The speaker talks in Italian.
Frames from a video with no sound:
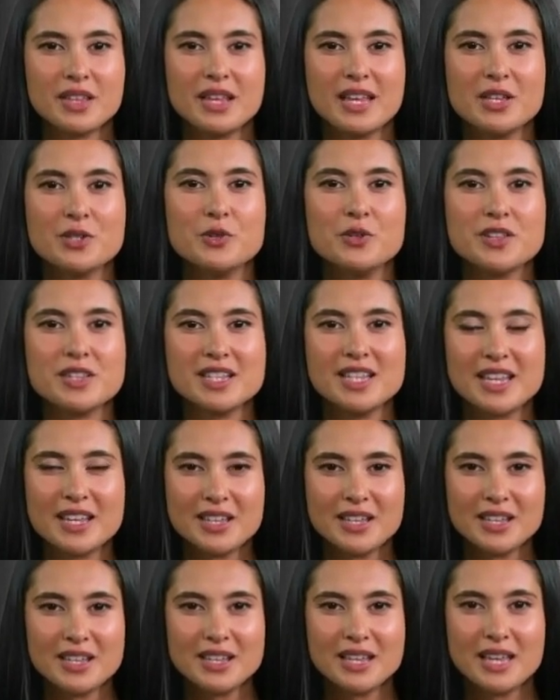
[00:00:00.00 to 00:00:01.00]

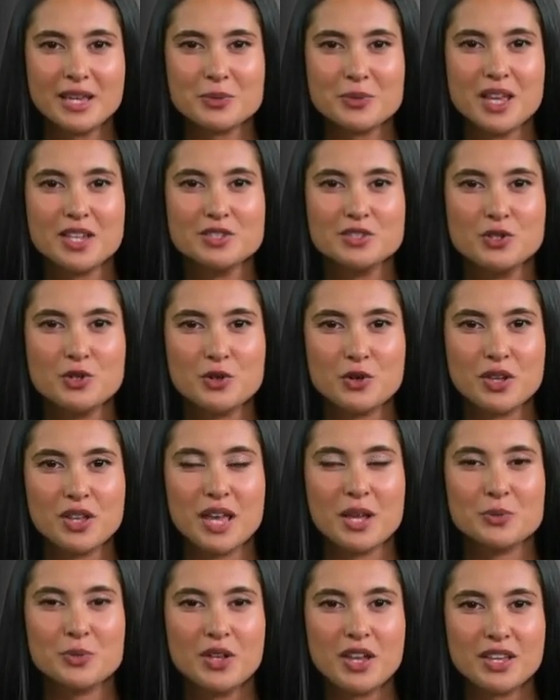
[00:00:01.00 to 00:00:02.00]
Inoltre, il marchio
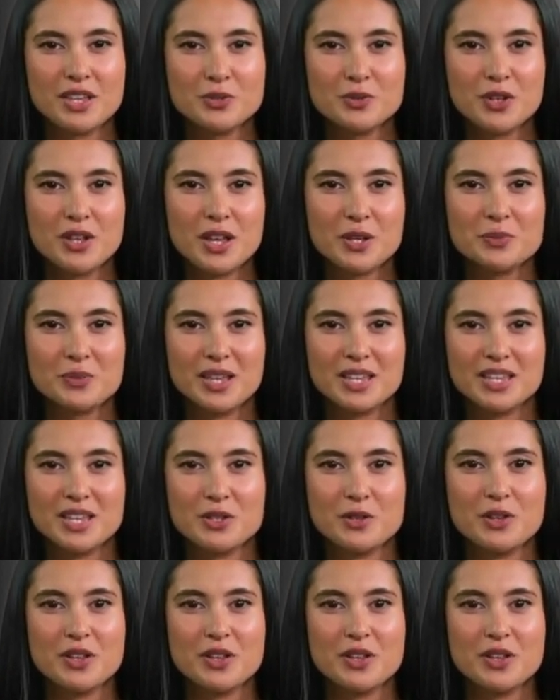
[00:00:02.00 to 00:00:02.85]
collabora regolarmente